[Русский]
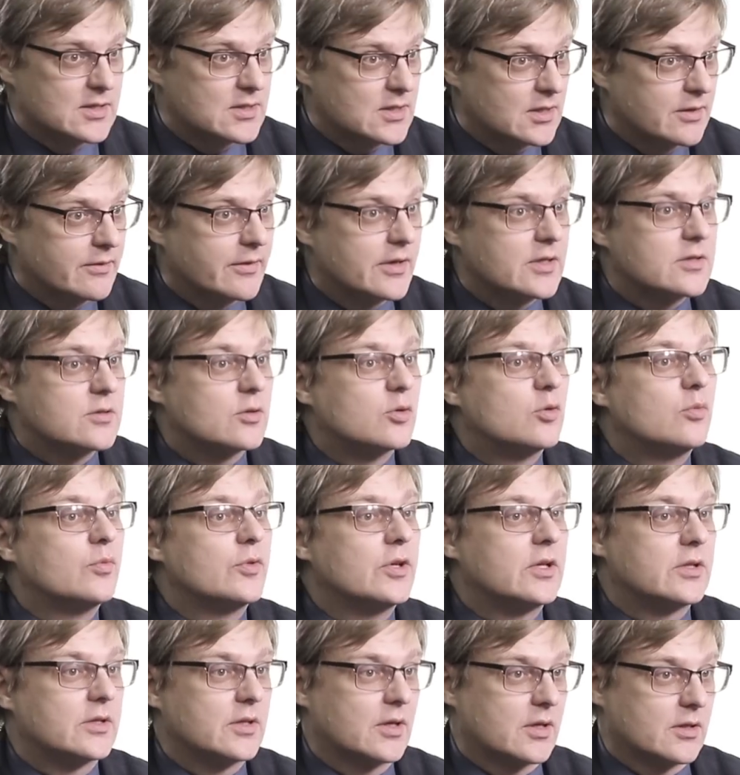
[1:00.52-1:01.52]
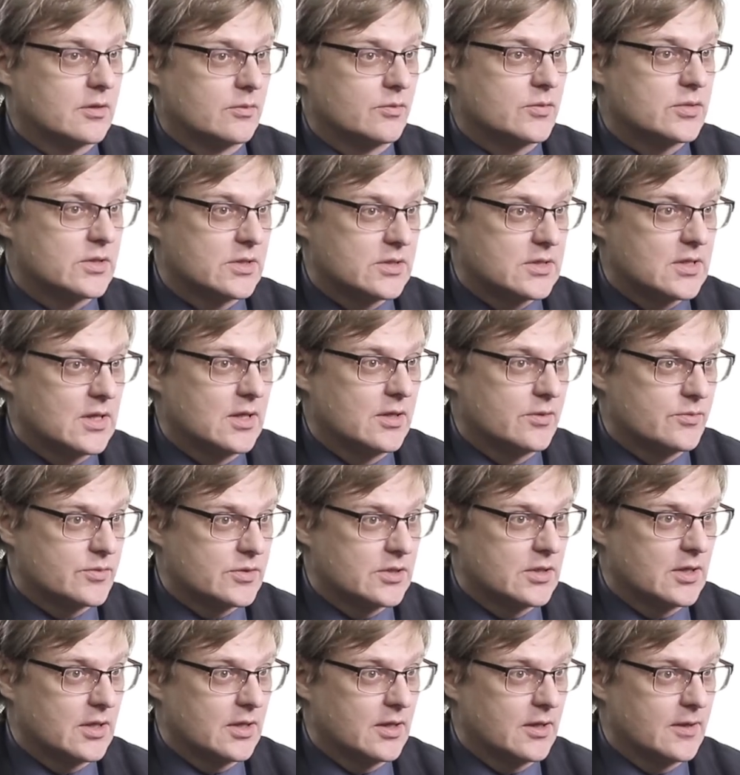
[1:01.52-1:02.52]
если говорить о гуманитарном социальном
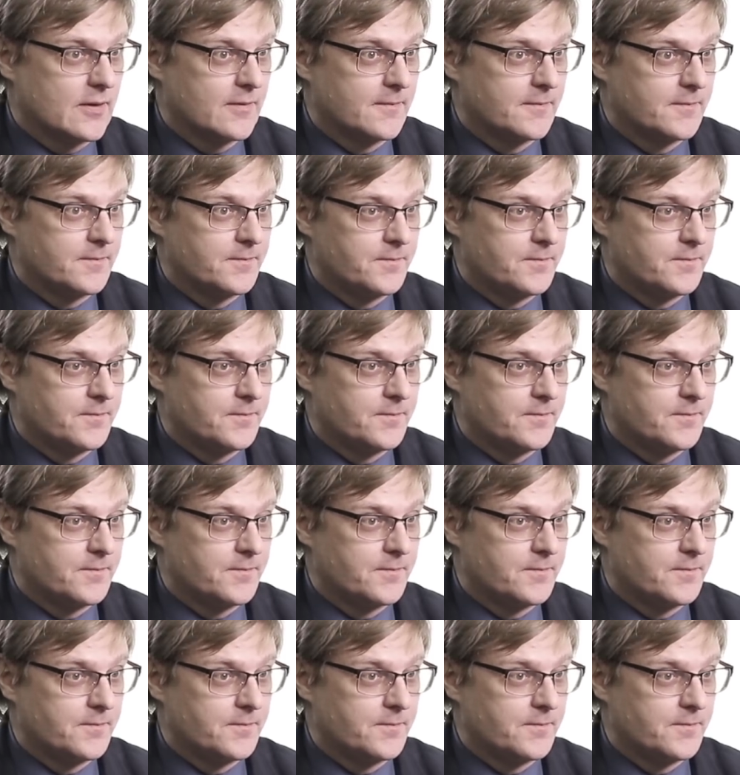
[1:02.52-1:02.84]
знании.